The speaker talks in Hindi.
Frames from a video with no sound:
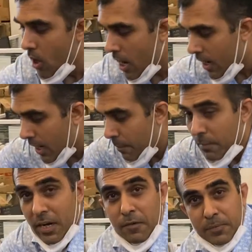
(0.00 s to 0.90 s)
अगर आप
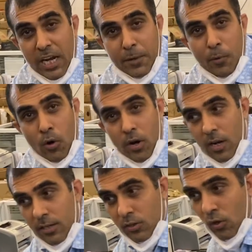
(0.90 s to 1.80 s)
हमारी वेबसाइट पे ऑर्डर
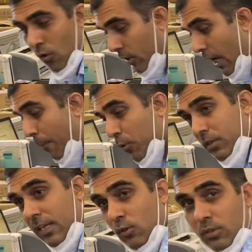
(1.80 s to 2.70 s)
करते हो क्या
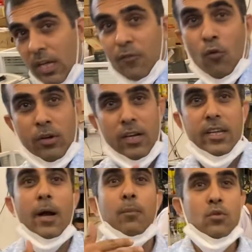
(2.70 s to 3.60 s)
प्रोसेस होता है फ़ोन
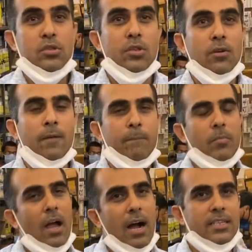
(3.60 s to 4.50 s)
करके आप पूछते हो
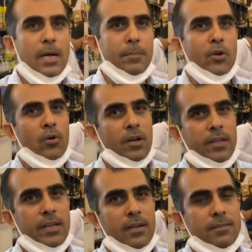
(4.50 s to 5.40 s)
आज आपने ऑर्डर
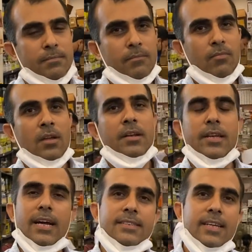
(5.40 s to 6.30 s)
किया
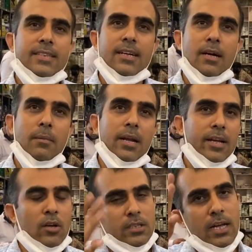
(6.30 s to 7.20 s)
नेक्स्ट डे तक हमारा
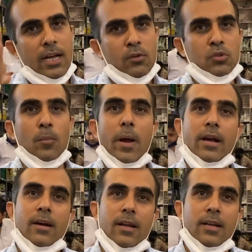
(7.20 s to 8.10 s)
क्या होता है उसको पैक
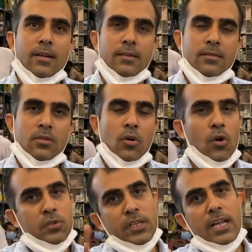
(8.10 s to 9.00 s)
कराना
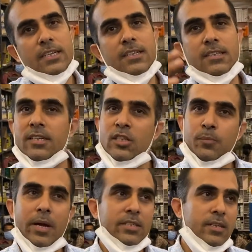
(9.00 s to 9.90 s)
और उससे नेक्स्ट डे तक
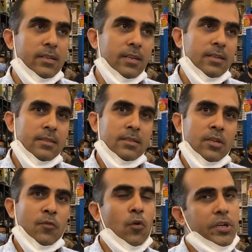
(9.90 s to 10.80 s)
डिस्पैच करना
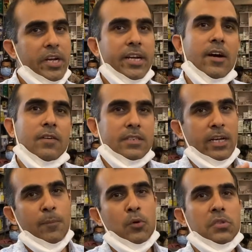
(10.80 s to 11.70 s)
48 आवर्स का
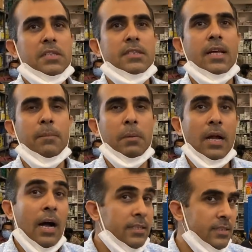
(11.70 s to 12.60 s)
ये प्रोसेस है पर
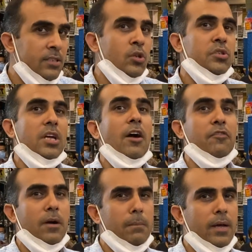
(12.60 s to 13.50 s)
आजकल जो
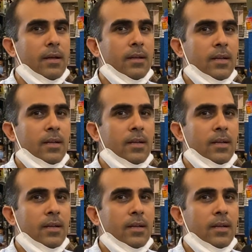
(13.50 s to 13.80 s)
स्टाफ कम है